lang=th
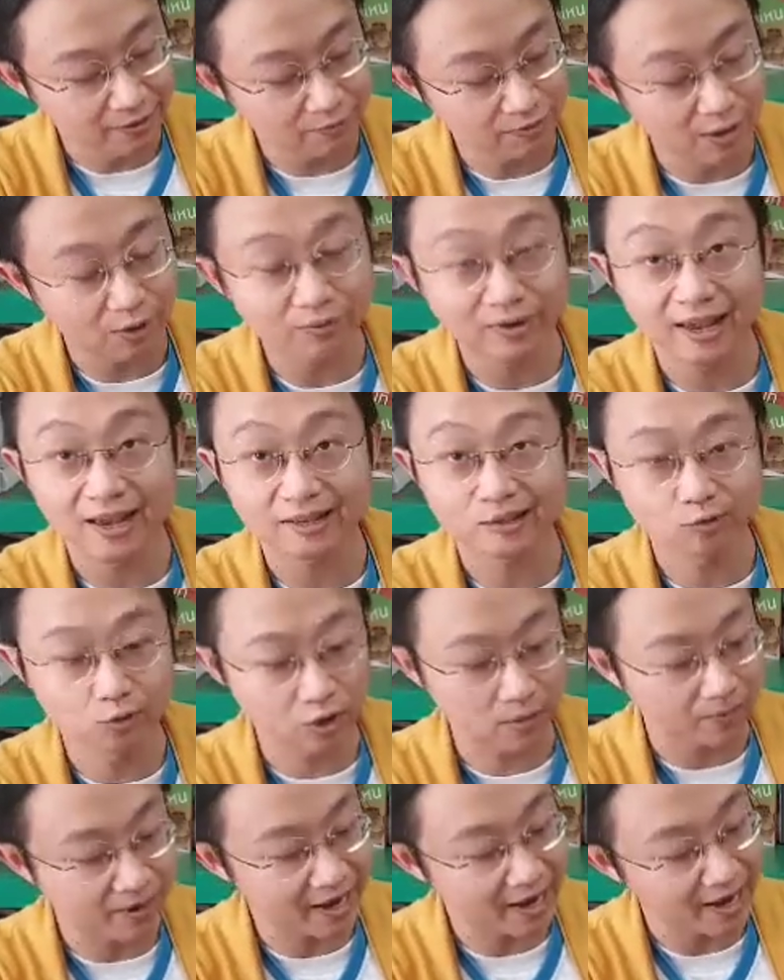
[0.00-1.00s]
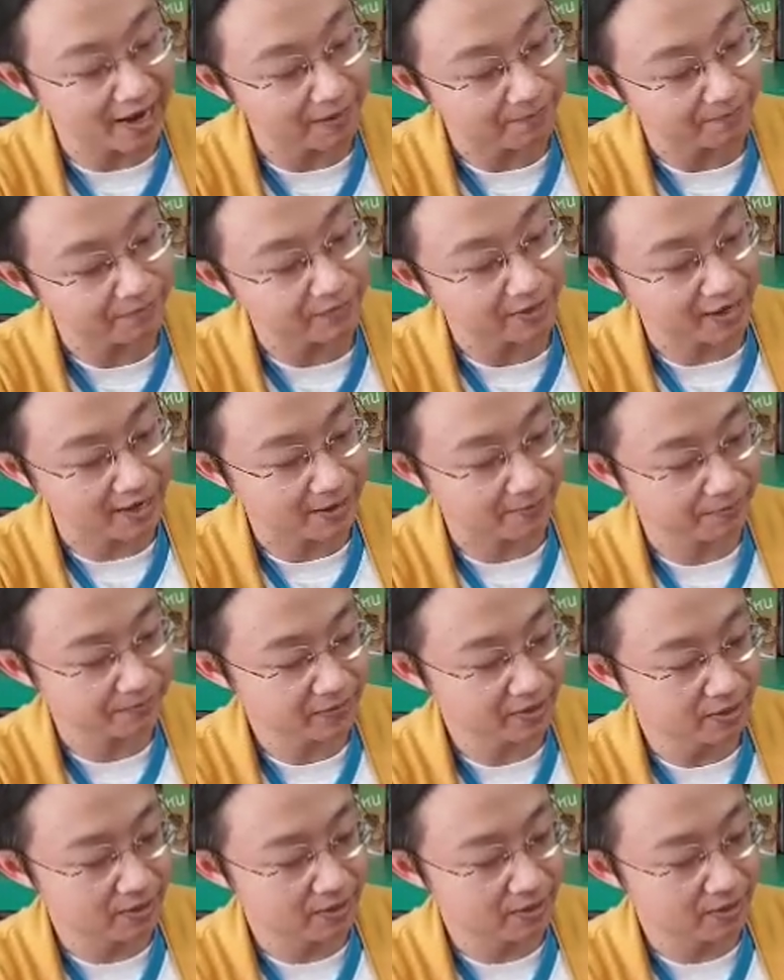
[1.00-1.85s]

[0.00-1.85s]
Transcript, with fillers: เวลเนส สุขภาพนะครับ